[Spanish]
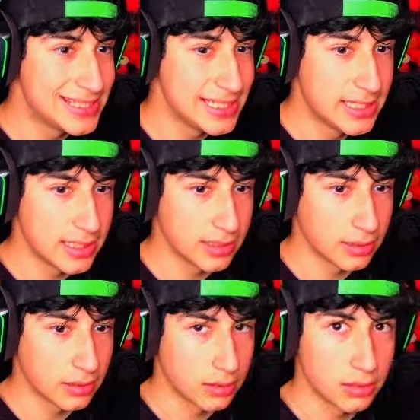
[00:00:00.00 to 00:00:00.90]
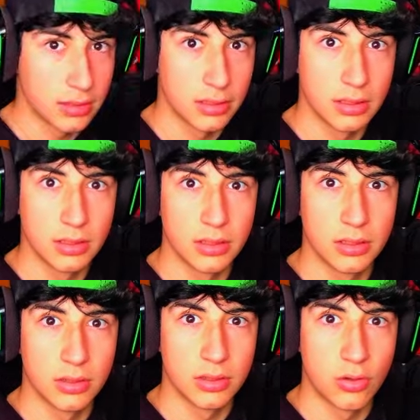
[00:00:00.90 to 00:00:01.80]
Chicken.
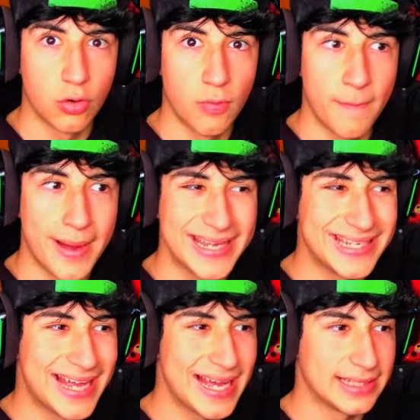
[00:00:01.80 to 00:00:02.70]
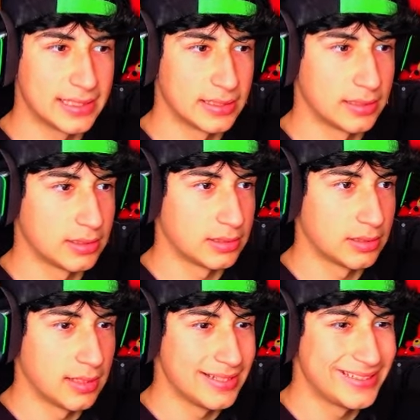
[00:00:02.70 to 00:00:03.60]
Oh my god.
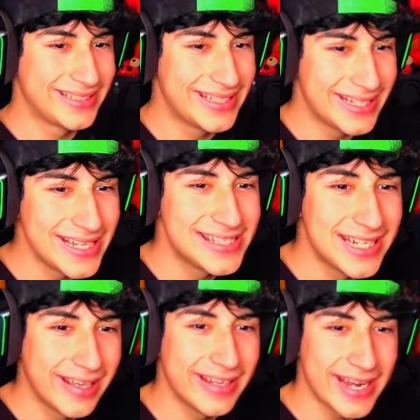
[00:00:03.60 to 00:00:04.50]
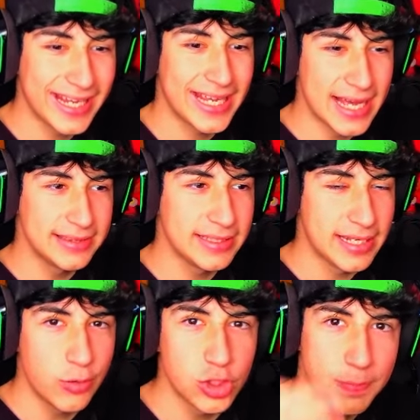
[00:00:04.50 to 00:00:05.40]
Kicking Chicken era gigante y
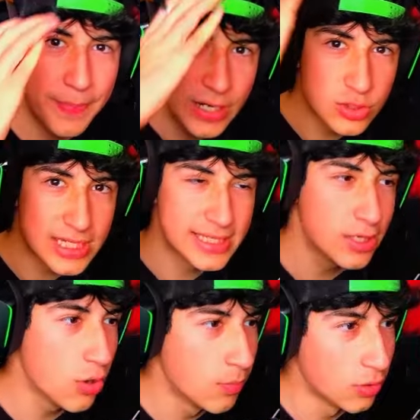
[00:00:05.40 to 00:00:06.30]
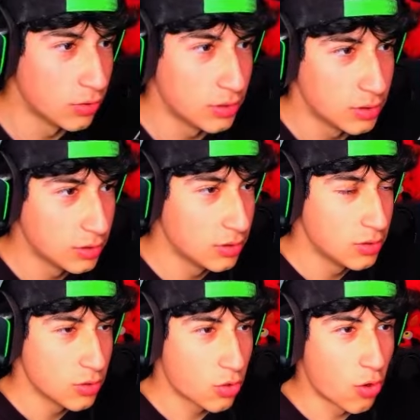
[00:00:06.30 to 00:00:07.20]
tenía unos pelos así como.
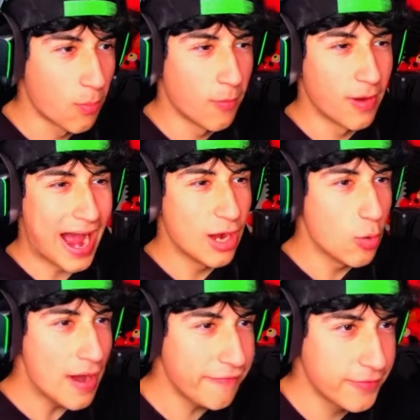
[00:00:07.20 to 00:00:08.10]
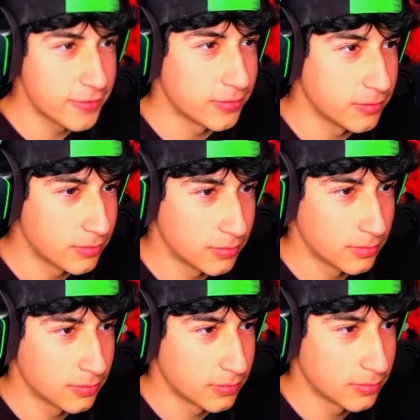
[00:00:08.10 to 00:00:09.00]
como a lo afro.
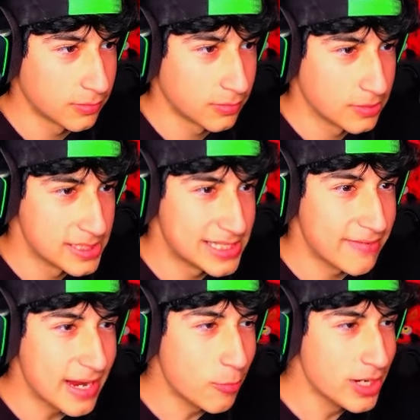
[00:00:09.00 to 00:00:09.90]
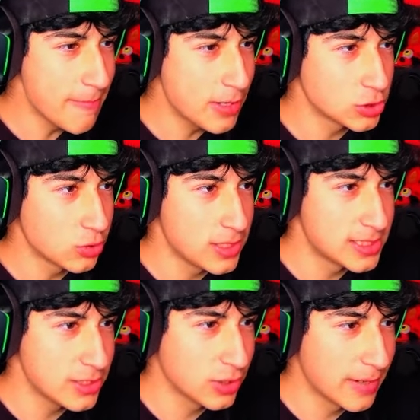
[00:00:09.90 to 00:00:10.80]
Se veía muy oh. épico su
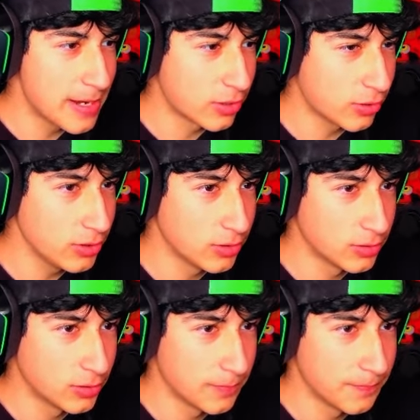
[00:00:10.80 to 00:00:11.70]
diseño, qué mal rollo.